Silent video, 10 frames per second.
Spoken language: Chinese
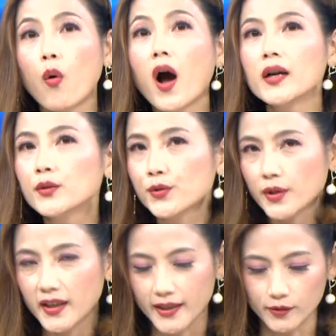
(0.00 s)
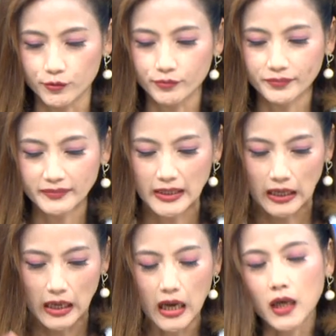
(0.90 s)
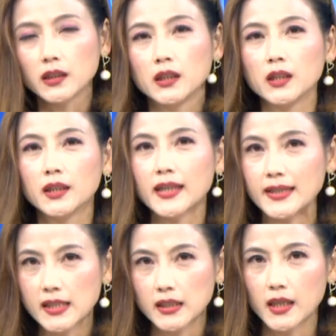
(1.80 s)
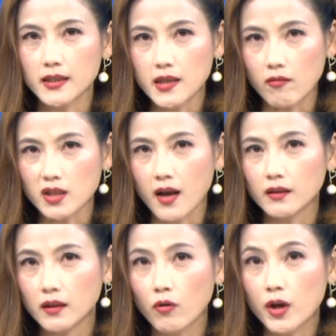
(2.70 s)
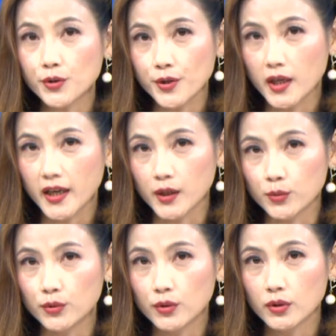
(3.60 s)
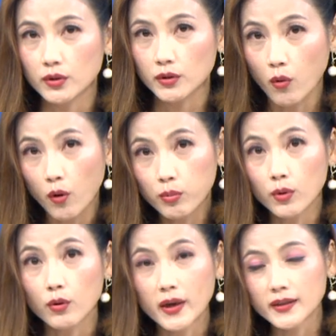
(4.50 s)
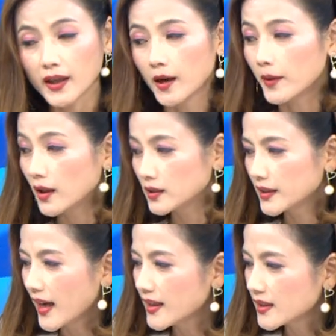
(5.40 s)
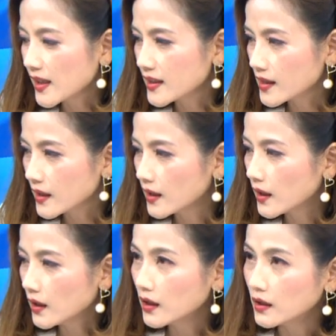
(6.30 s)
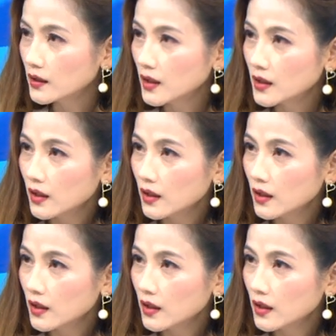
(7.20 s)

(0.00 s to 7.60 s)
光学类股。好，那今天早上光学类股活泼乱跳嘛，哈，你看一下这个呃。